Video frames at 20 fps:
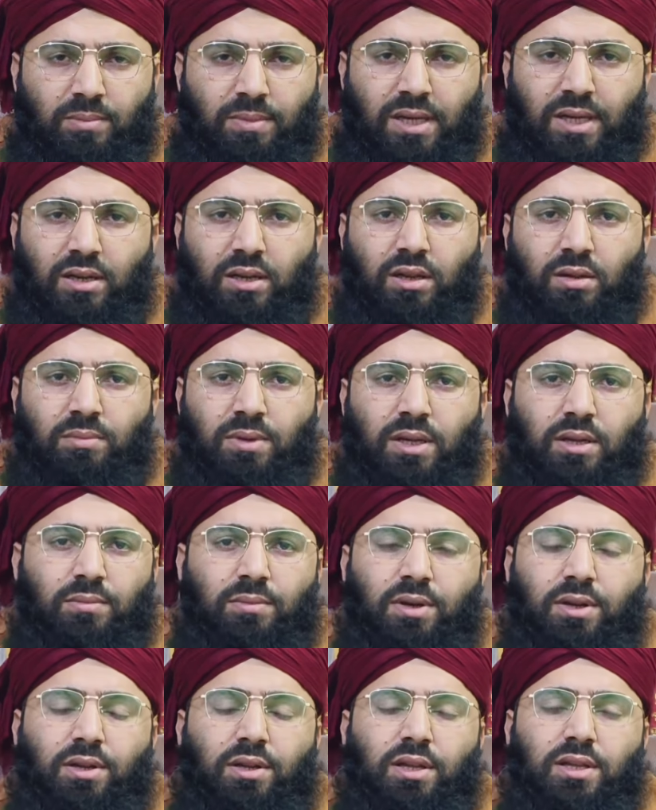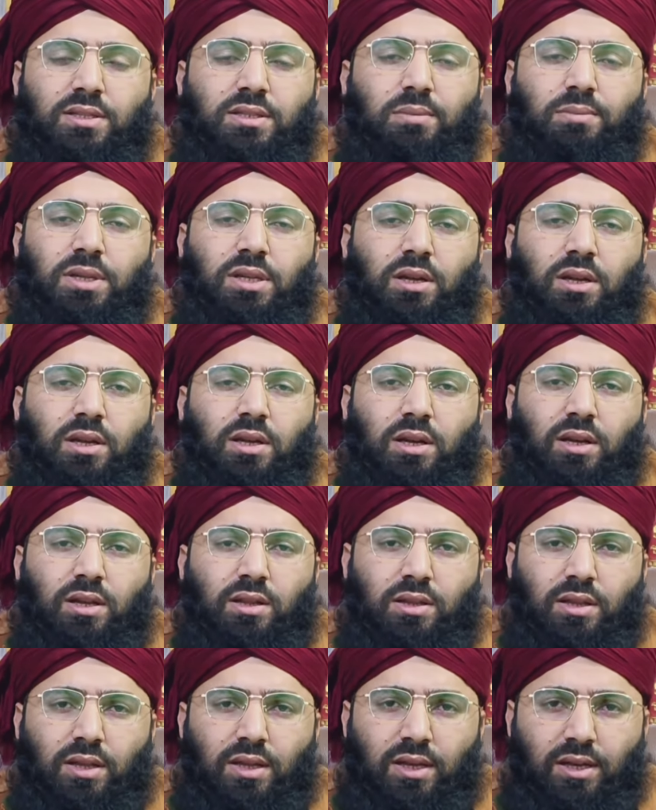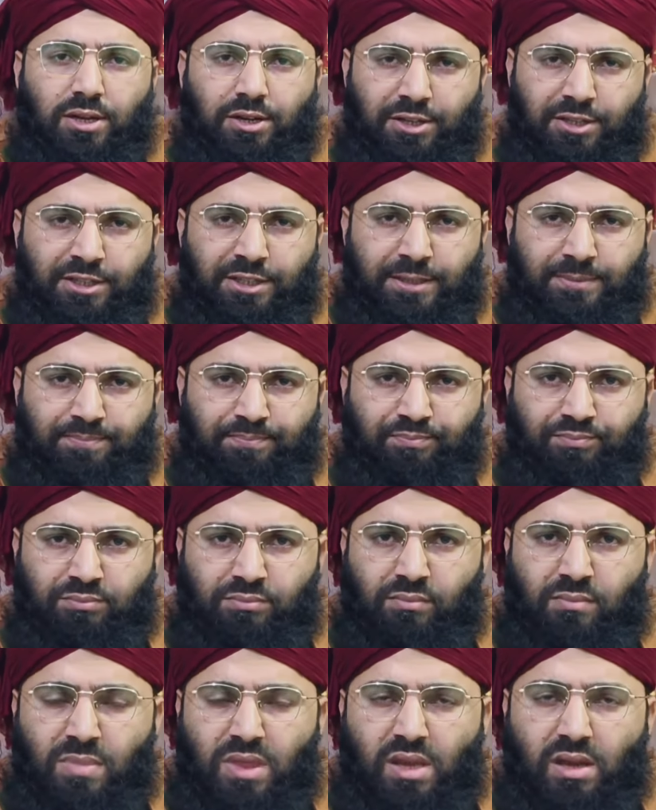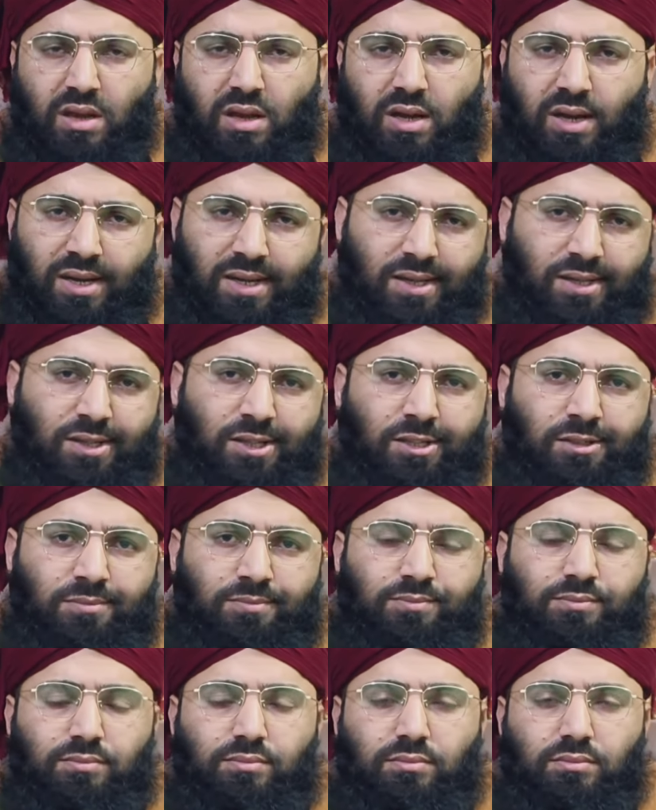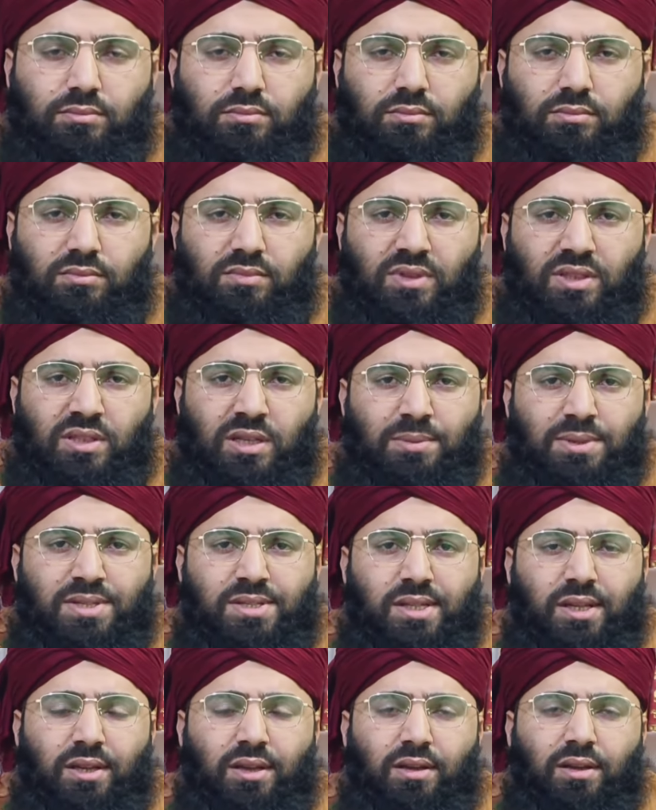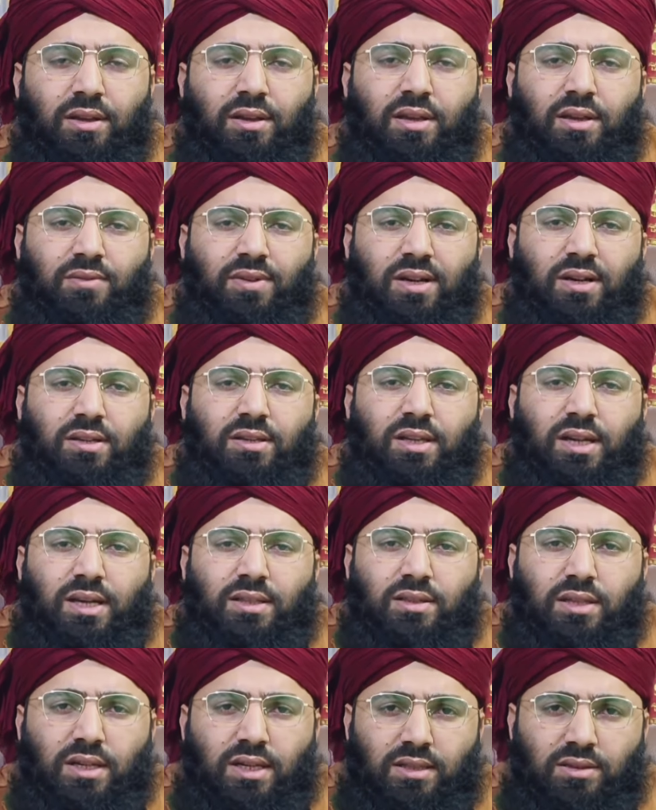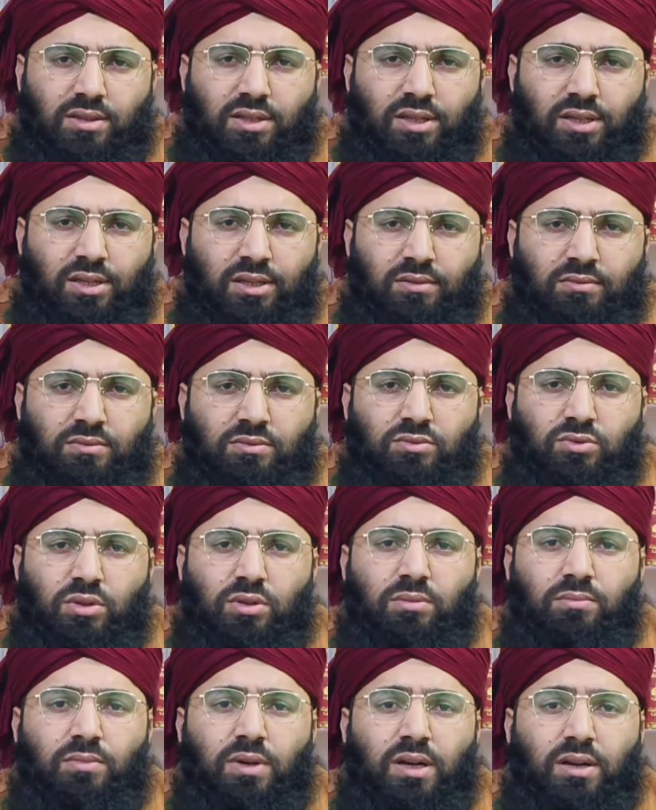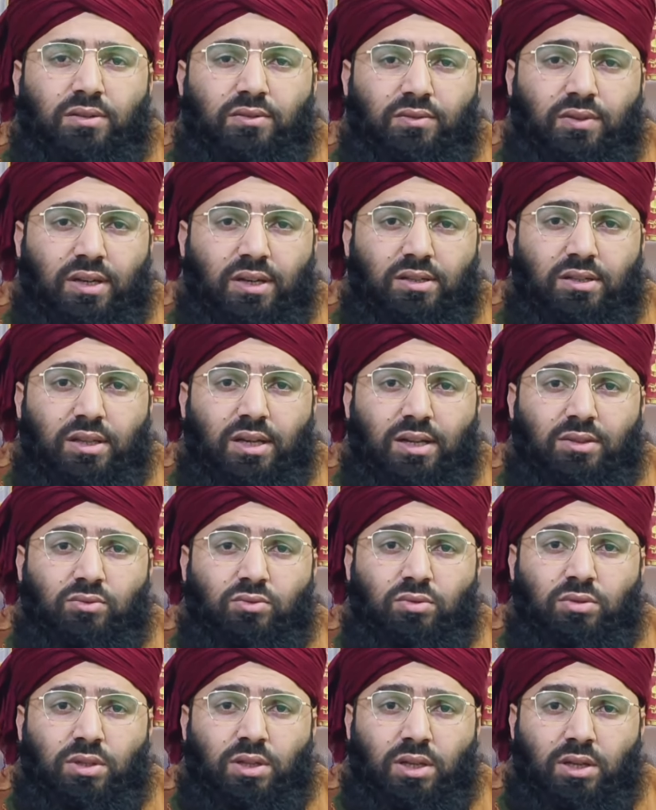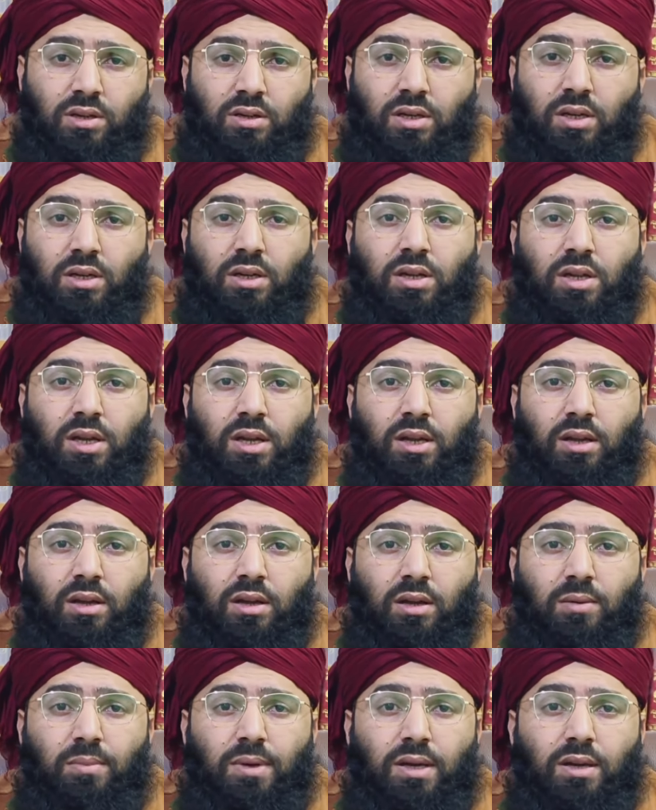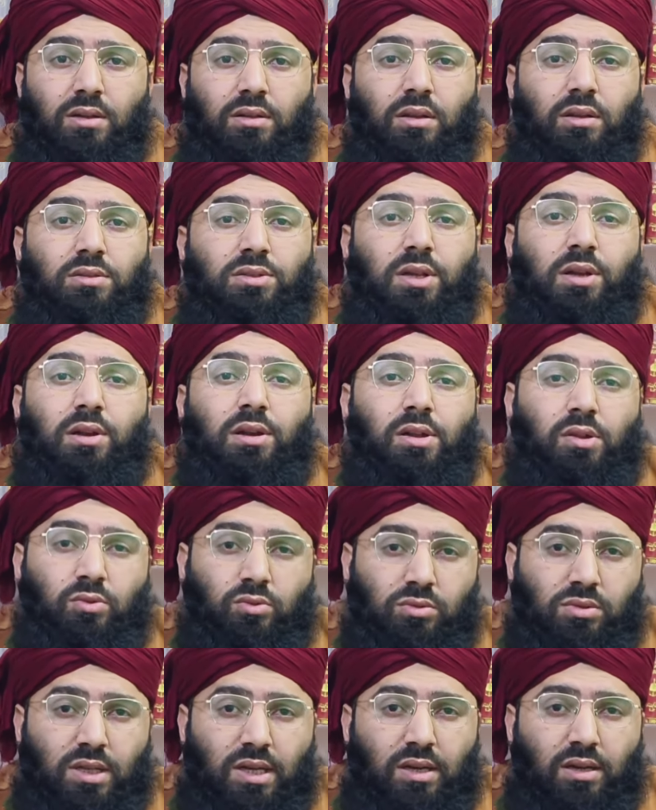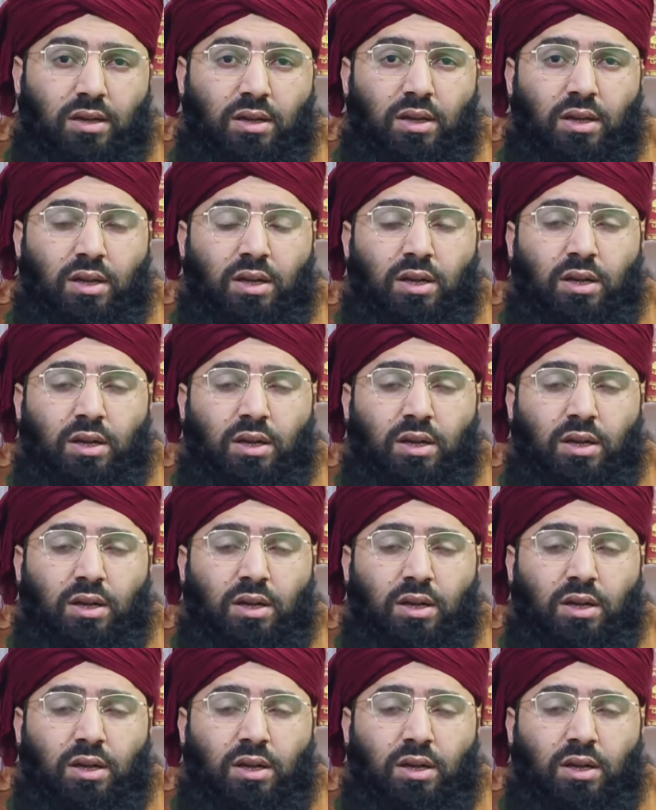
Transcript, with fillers: हमारी बहन बेटियां समझने के लिए तैयार नहीं हैं आए दिन जब इस तरीके के वाकयात आते हैं तो इन वाकयात को देख कर के हमारा दिल छलनी होता